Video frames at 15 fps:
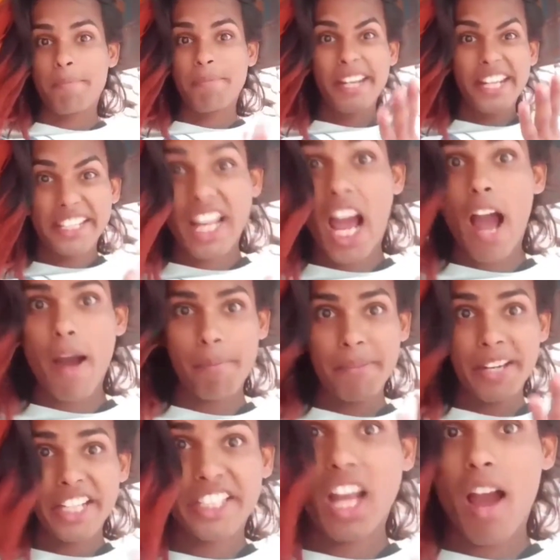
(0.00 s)
मीठा
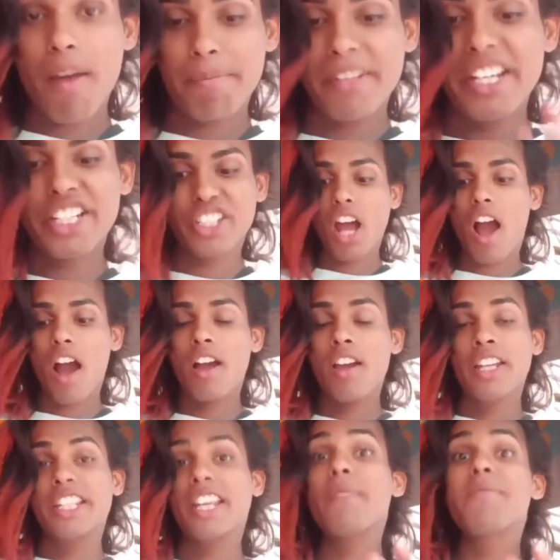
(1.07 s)
मीठा मीठा
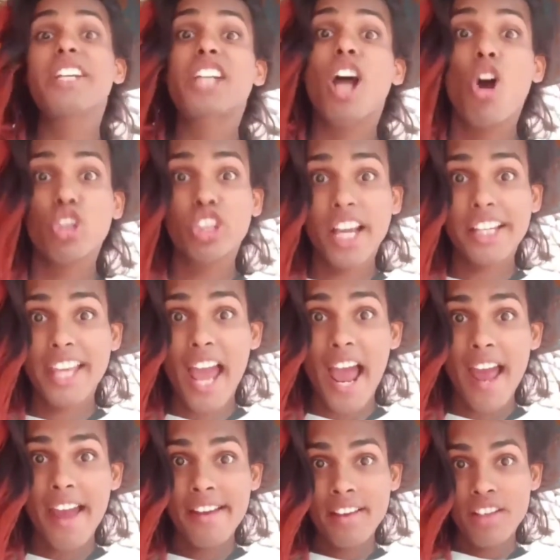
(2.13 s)
ये मीठा होता क्या है
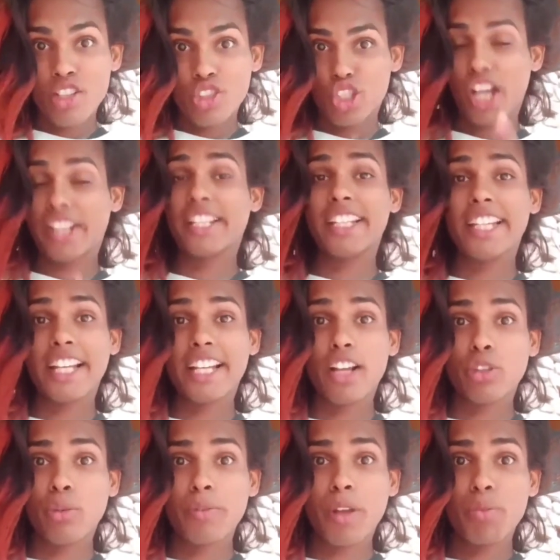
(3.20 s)
चक्के देखा
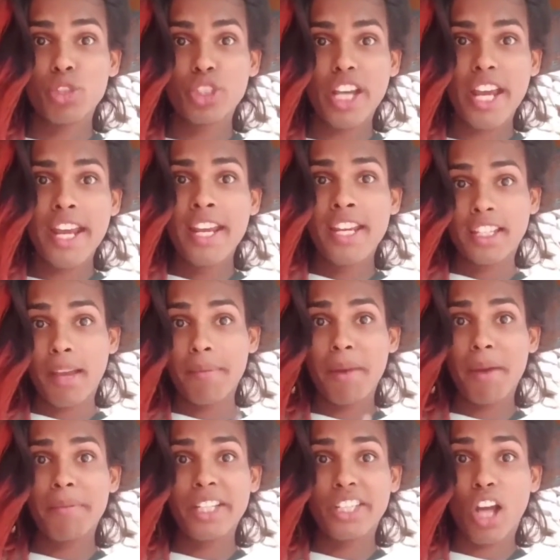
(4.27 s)
तुमने मुझे कि मैं
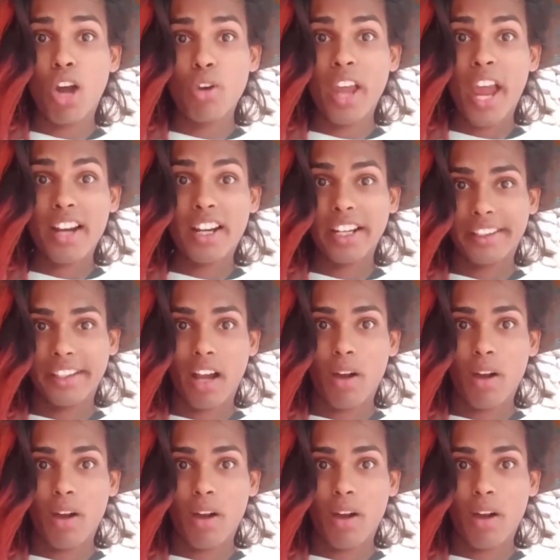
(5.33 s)
मीठा हूँ या खट्टा